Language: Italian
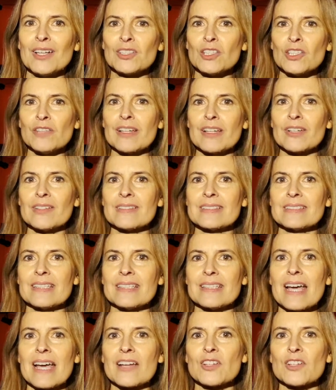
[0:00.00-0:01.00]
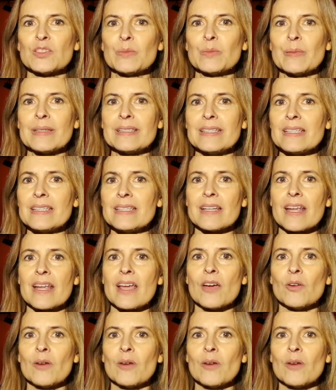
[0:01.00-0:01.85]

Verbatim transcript: Dove consegnare o spedire